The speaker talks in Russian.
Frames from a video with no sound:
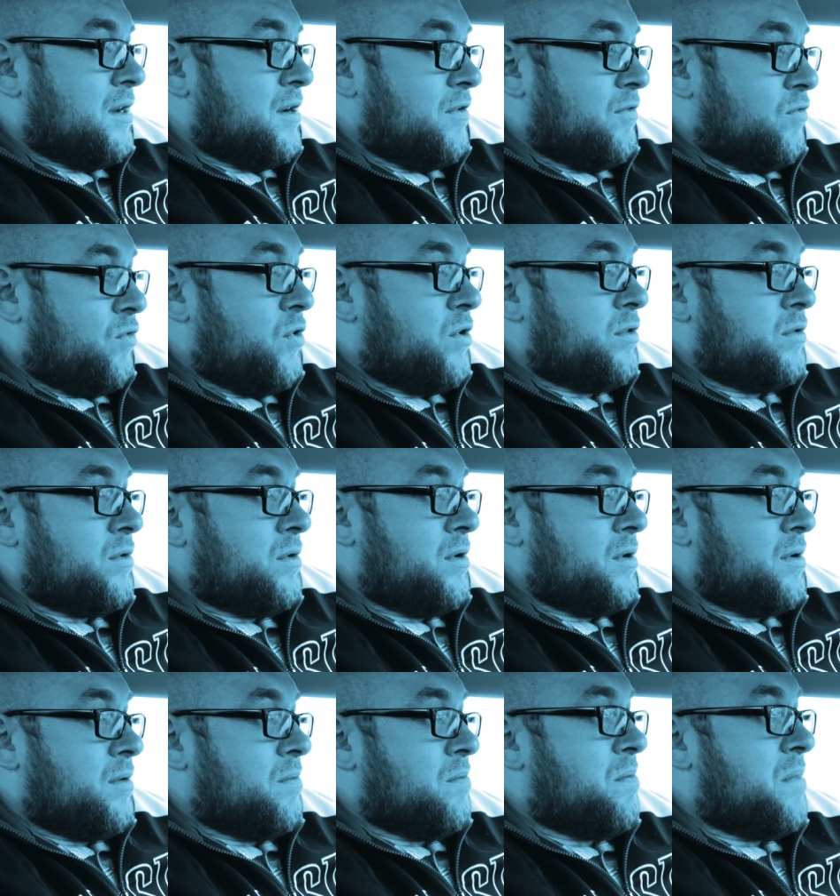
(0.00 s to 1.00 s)
Вон
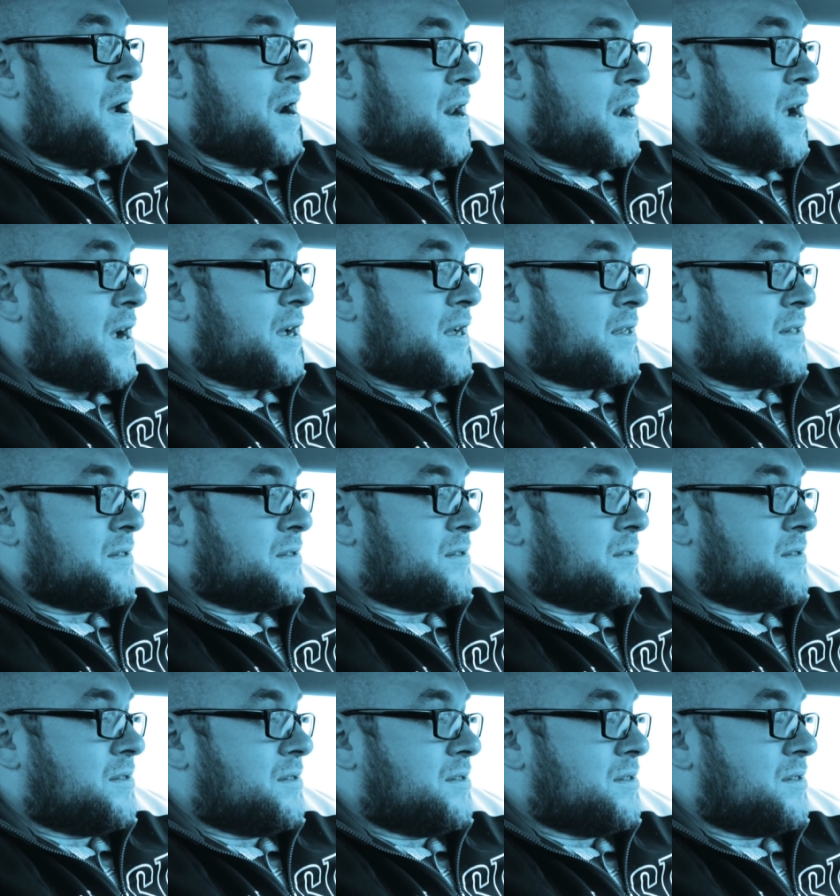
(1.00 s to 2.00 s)
барака,
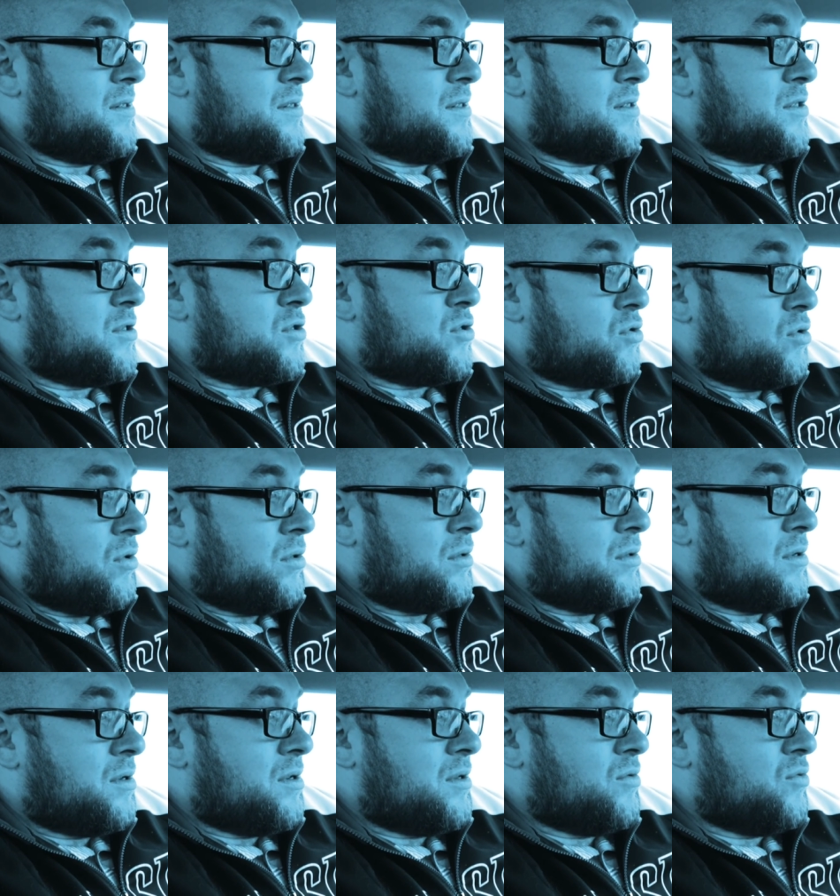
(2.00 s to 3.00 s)

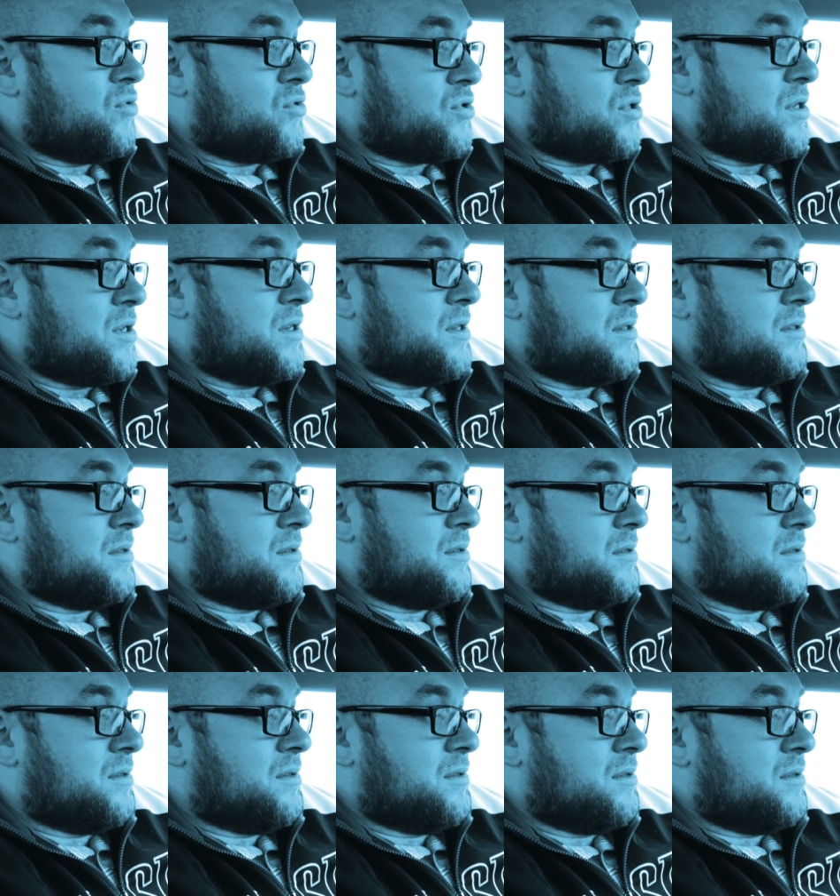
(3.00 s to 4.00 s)
стон души,
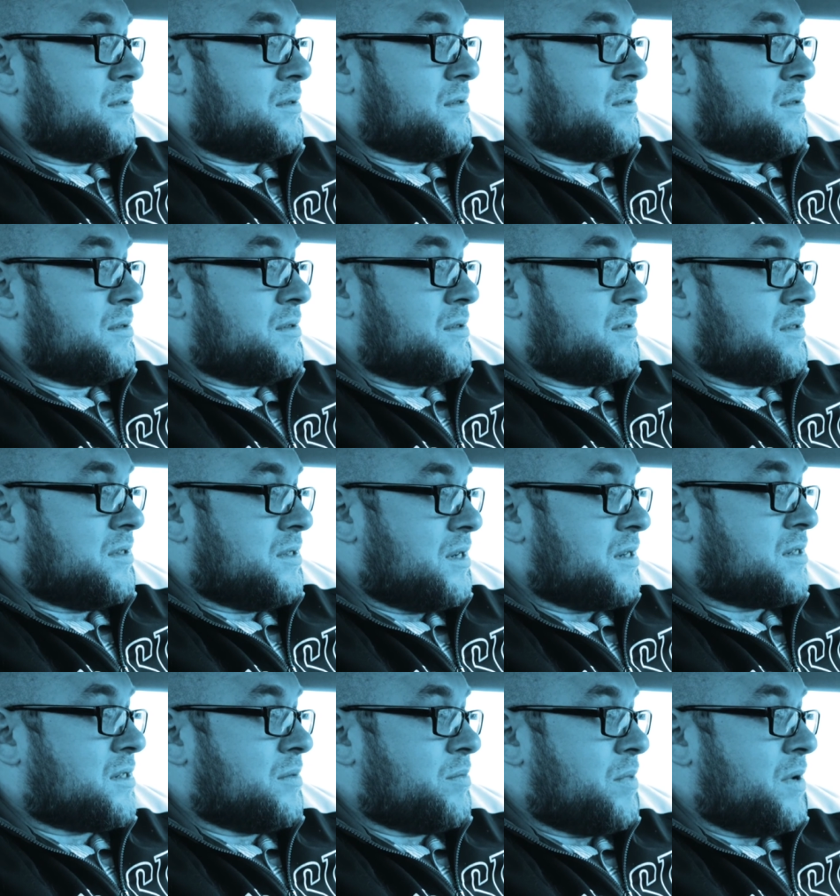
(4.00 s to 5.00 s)

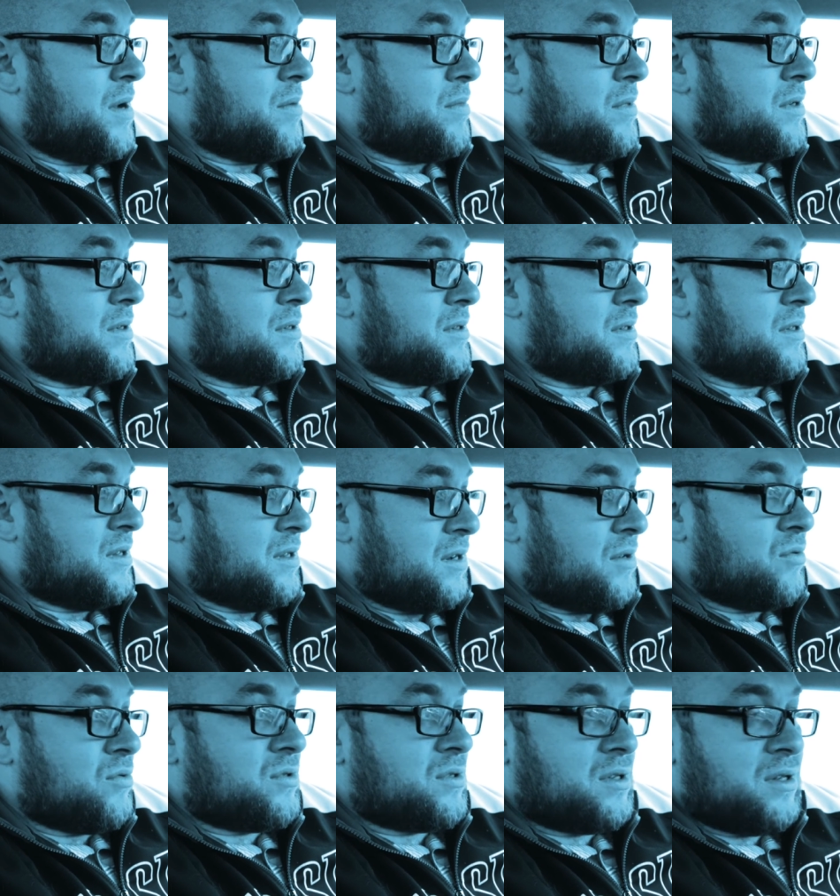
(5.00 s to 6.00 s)
сердце прямо на
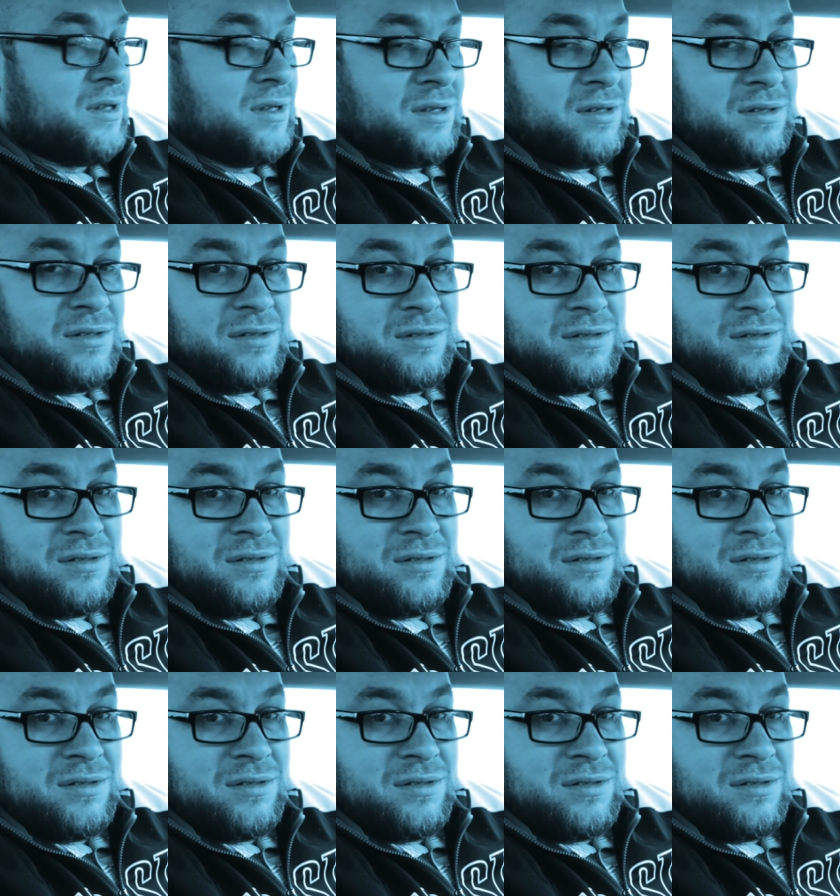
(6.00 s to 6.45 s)
куски.